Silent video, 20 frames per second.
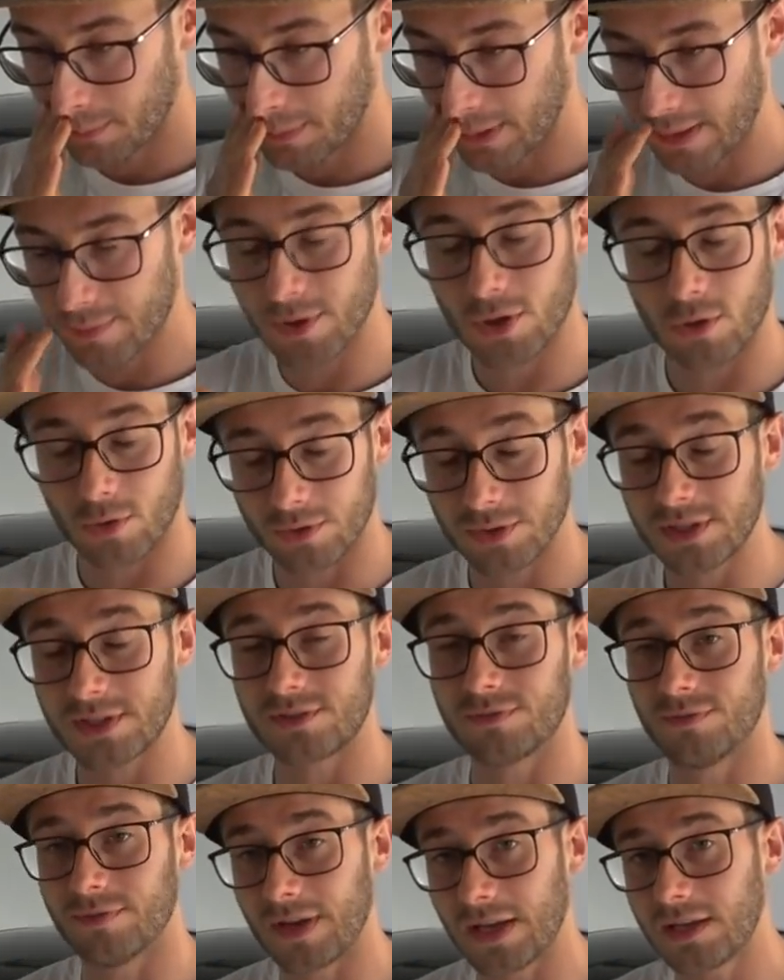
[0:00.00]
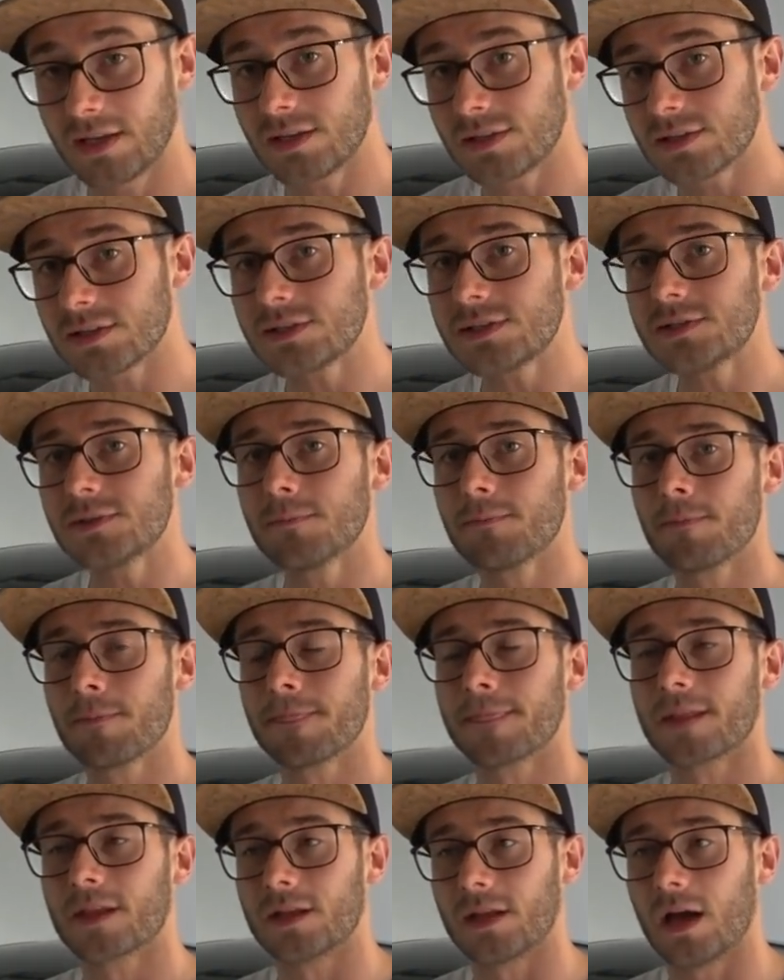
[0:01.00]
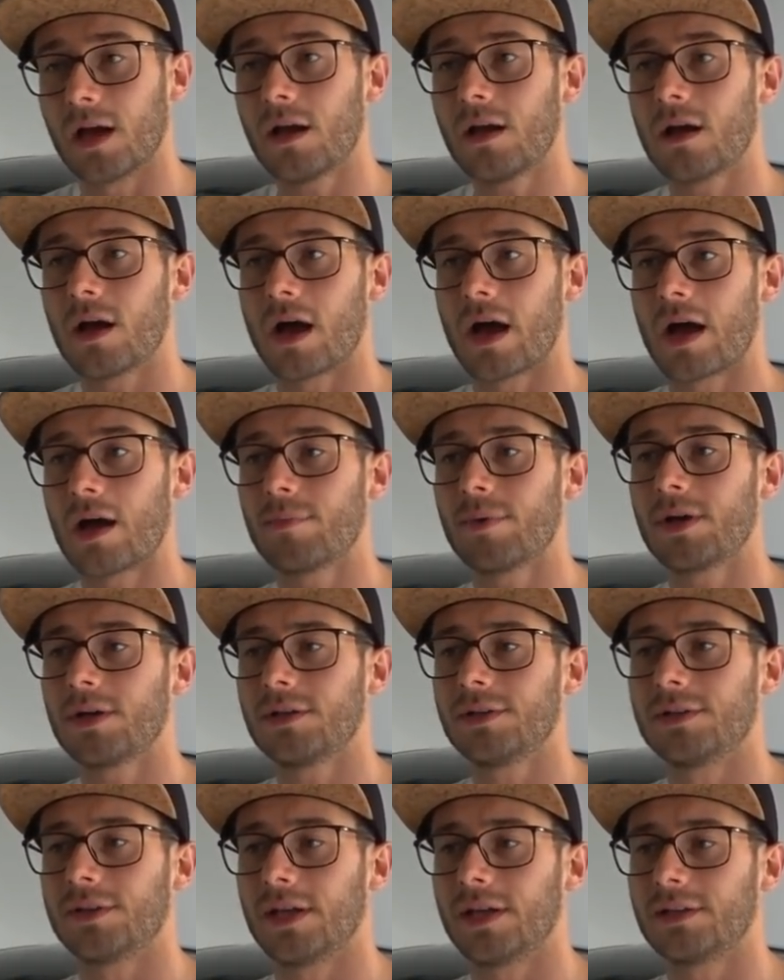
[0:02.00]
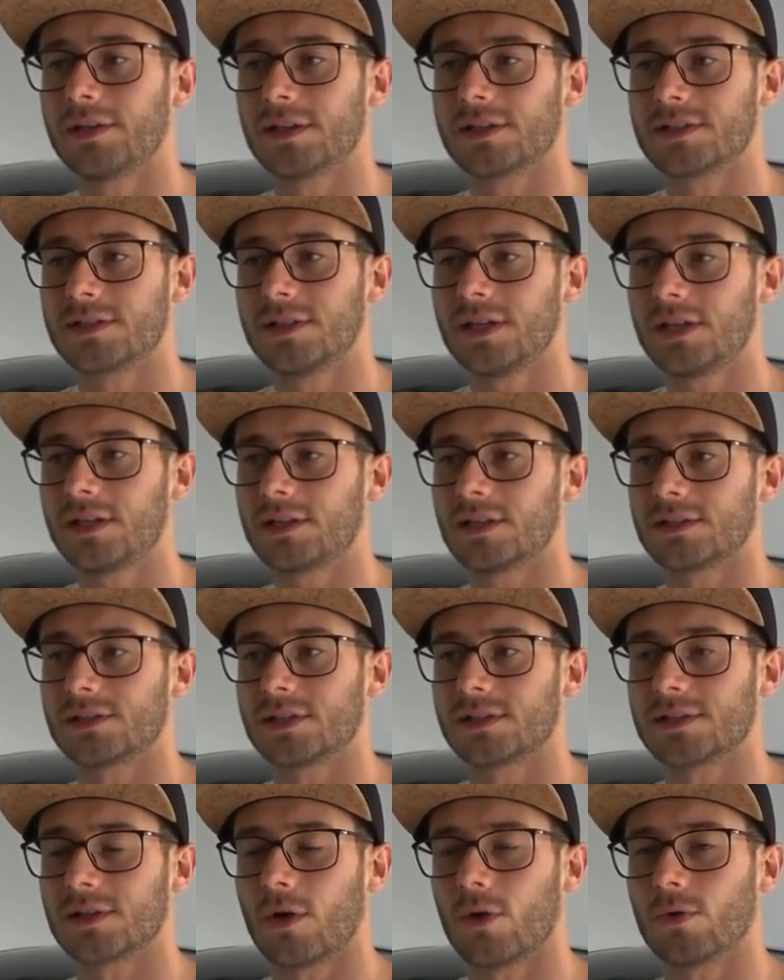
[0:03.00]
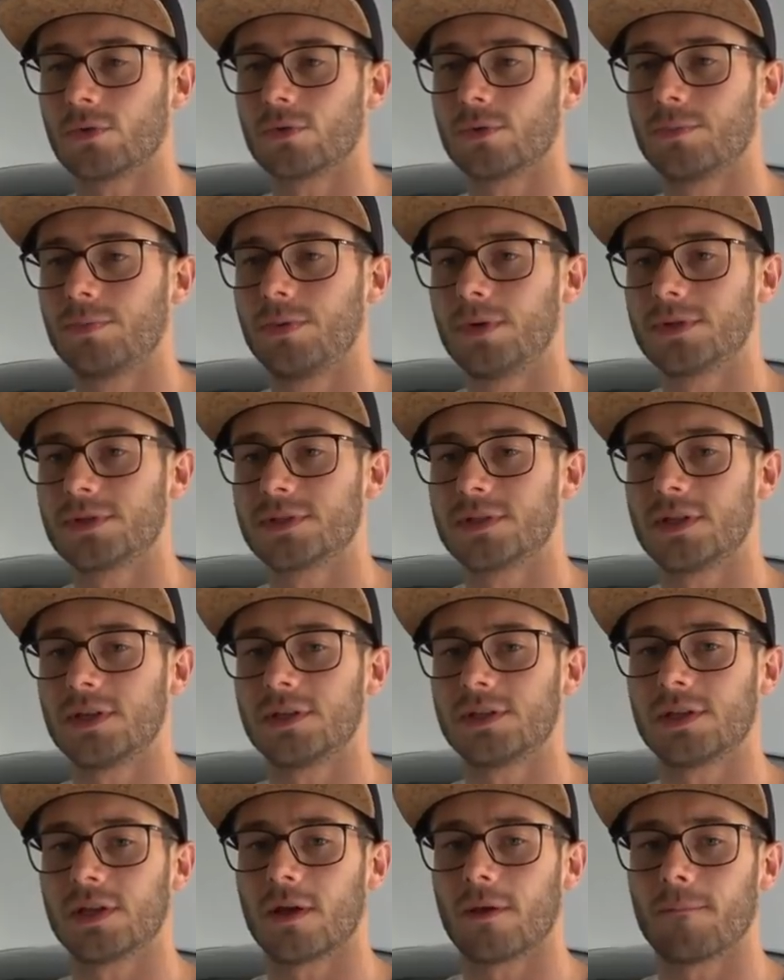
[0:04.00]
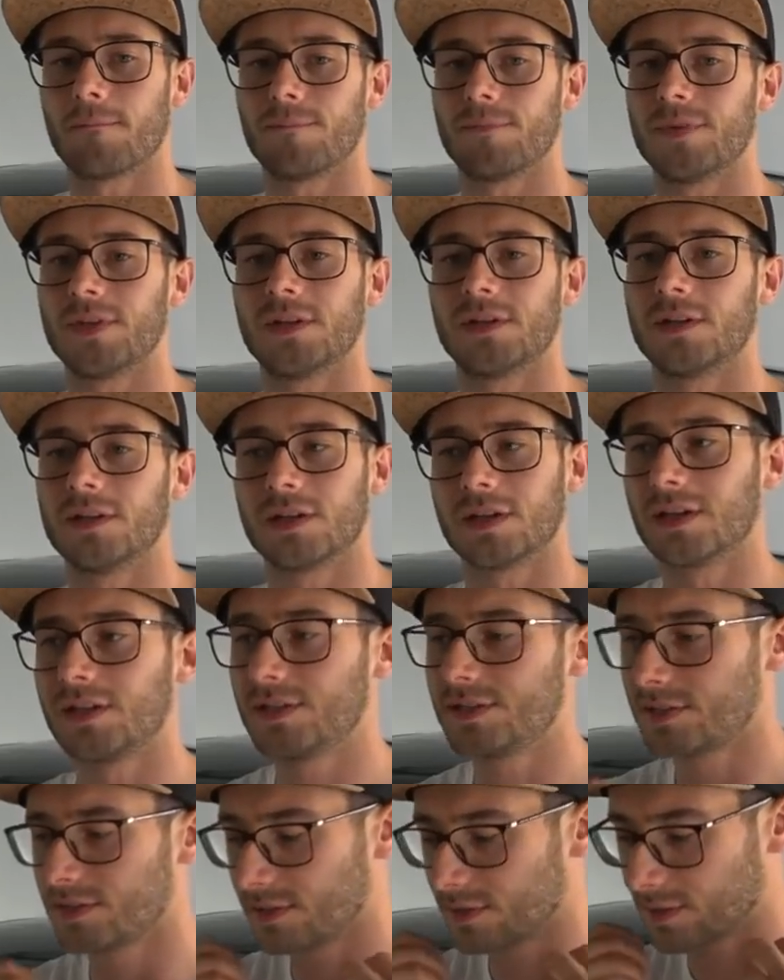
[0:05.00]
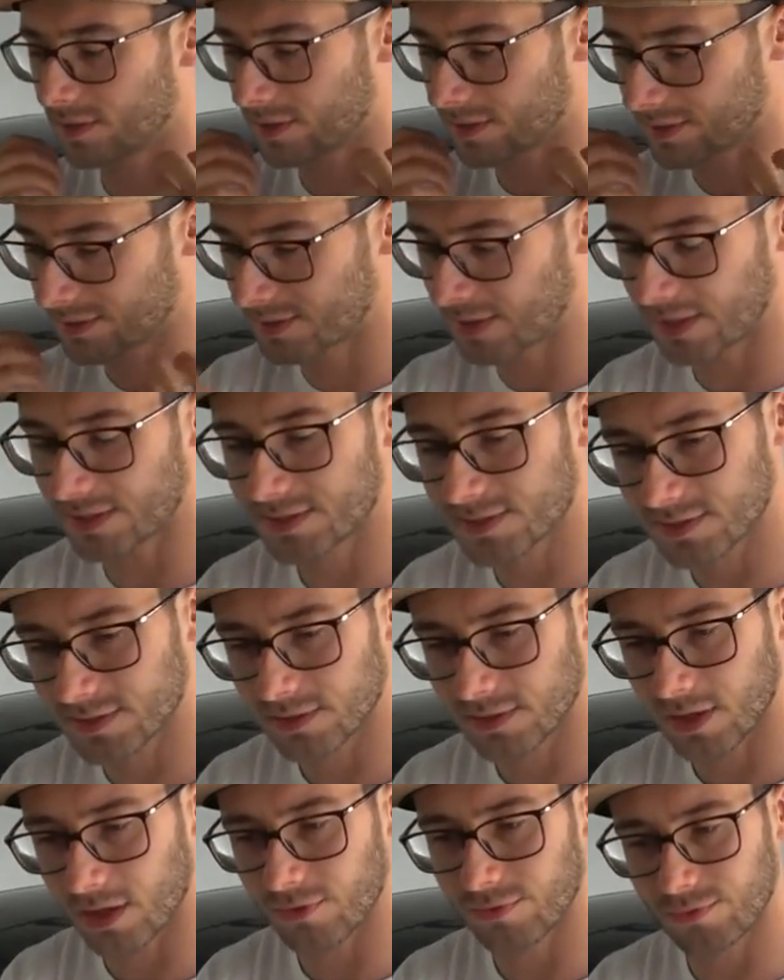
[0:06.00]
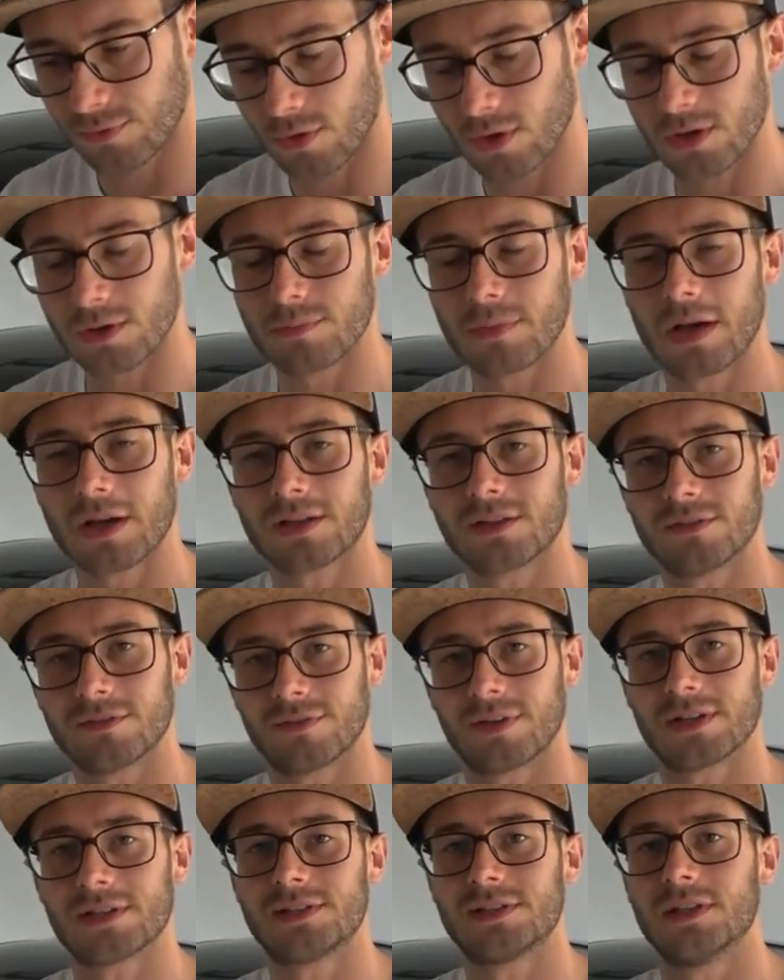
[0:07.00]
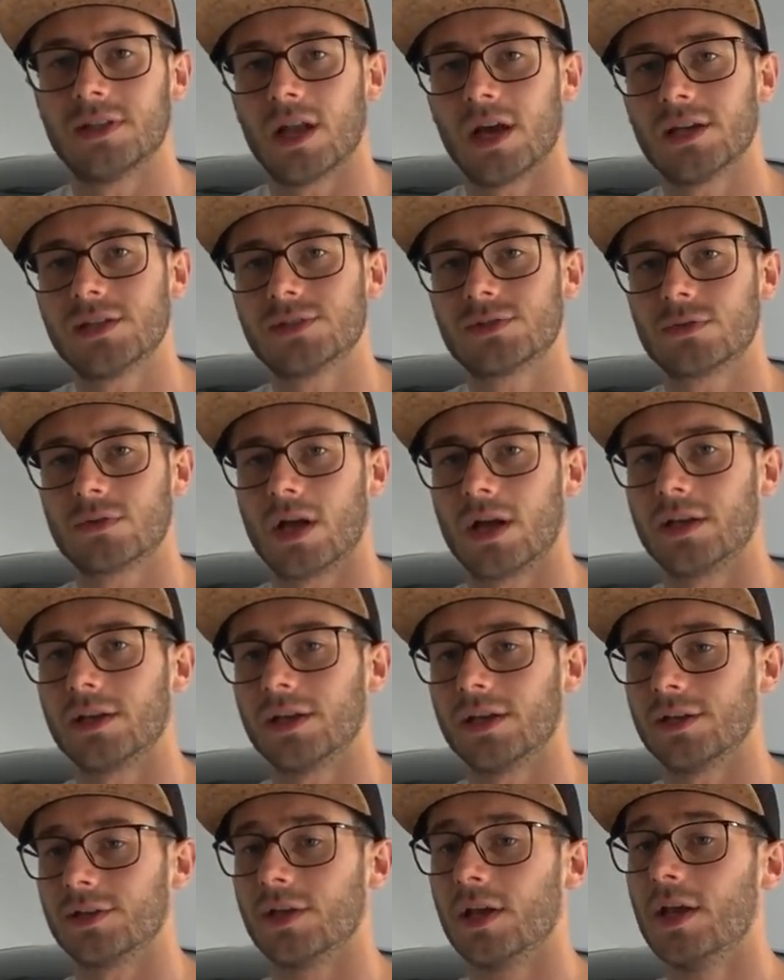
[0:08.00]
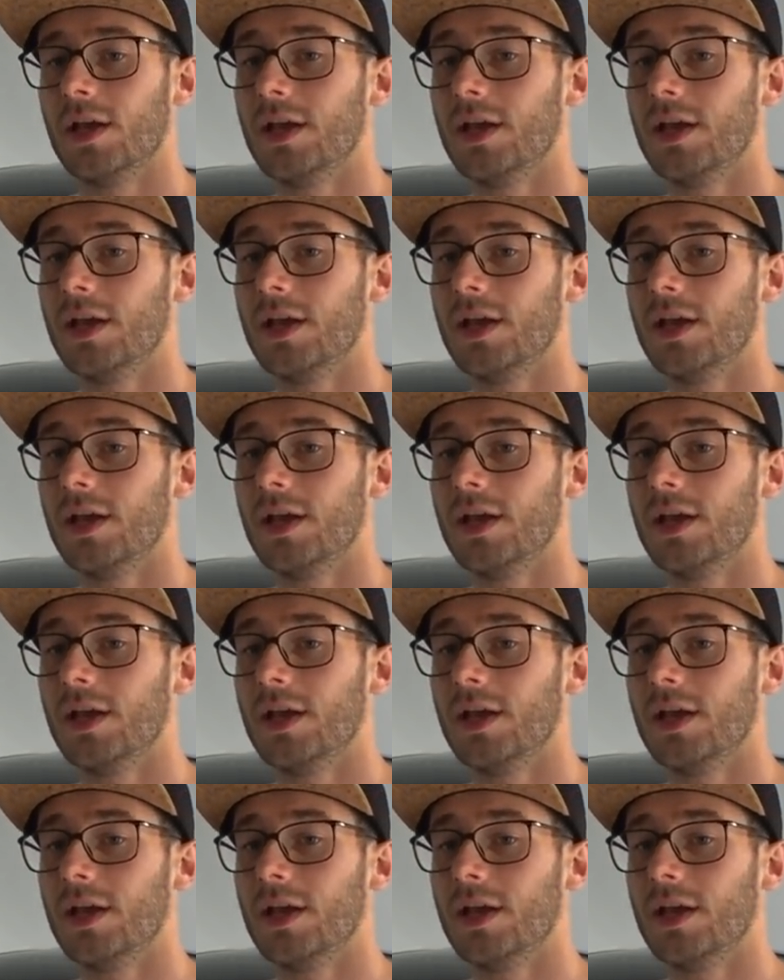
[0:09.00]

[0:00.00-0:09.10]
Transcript: immer noch nicht wenig ist, Klar, aber denkt jetzt nicht, dass das Auto plötzlich ähm, einen riesen Satz nach vorne macht, was die Leistung angeht.